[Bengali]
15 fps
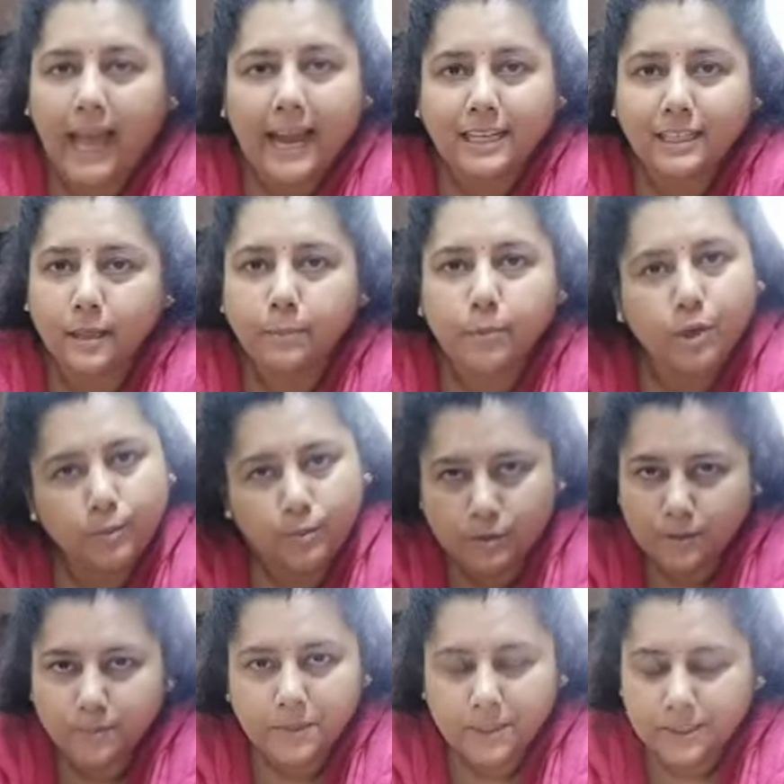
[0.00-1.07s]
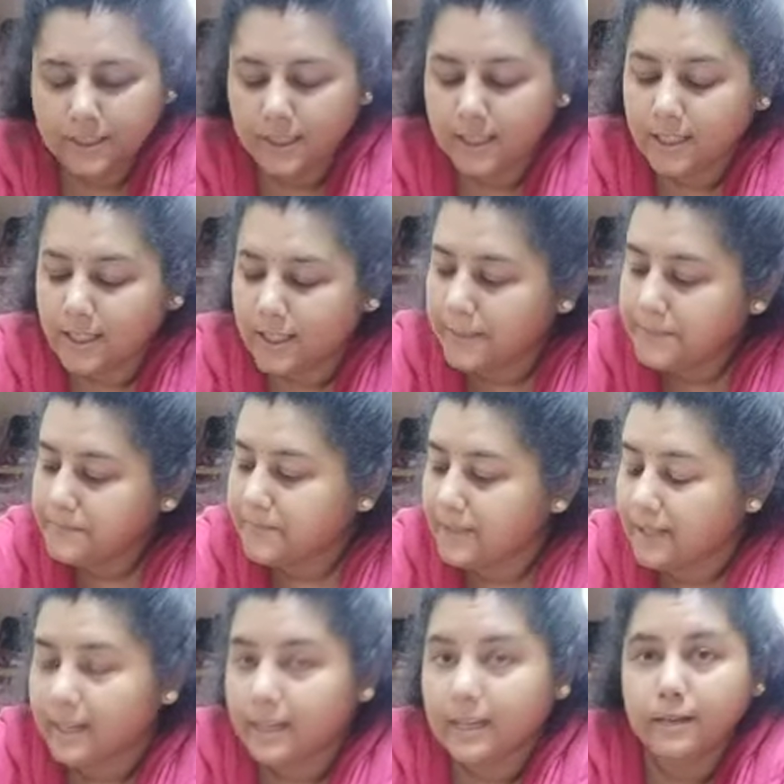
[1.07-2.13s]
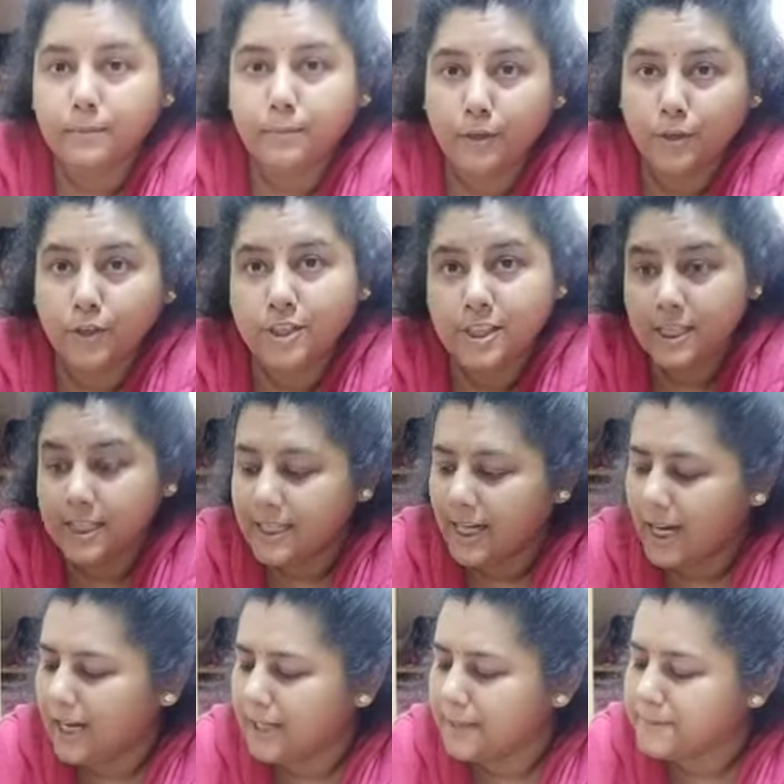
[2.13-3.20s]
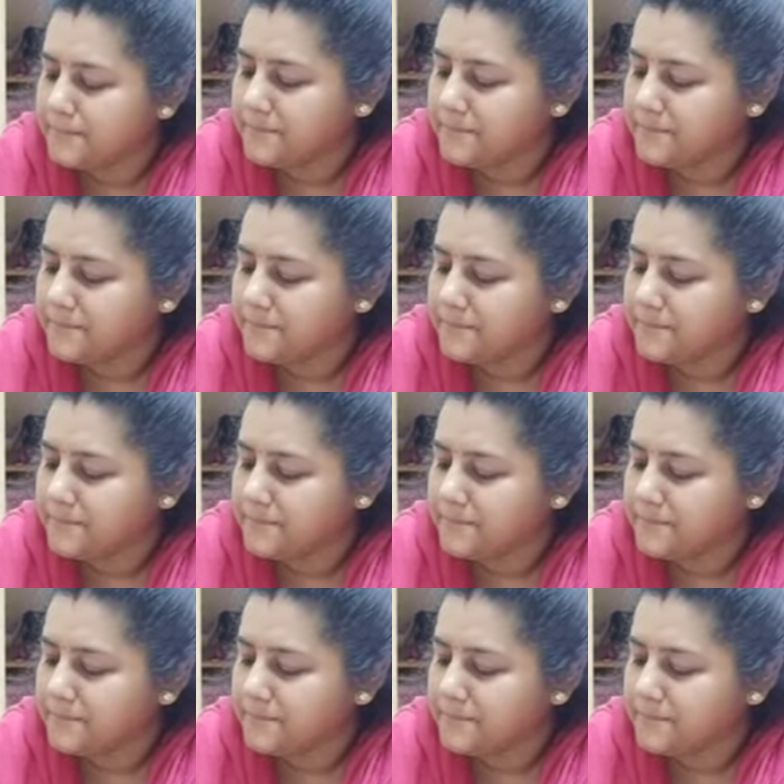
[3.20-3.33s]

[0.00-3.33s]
একটা পর্ব তো মিটিয়ে নিলাম এরপর হচ্ছে ডাল